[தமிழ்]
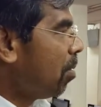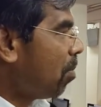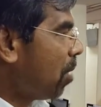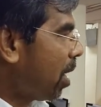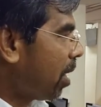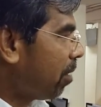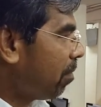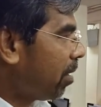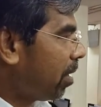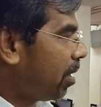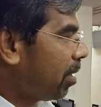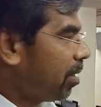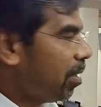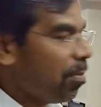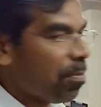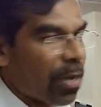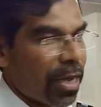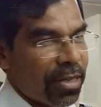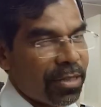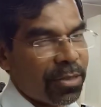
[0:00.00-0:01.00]
மாணவிகளுக்கு
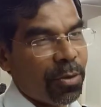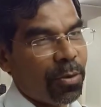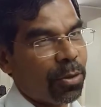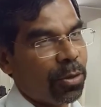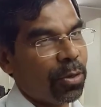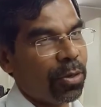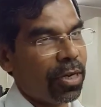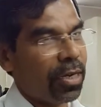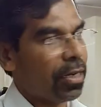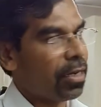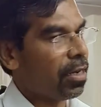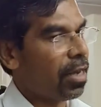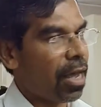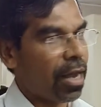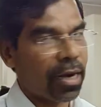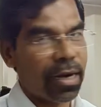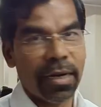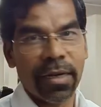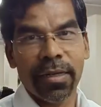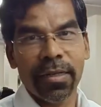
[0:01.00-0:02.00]
பயிற்சி கொடுத்துக்கிட்டு
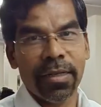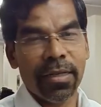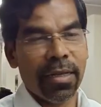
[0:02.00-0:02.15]
இருக்கிறார்கள்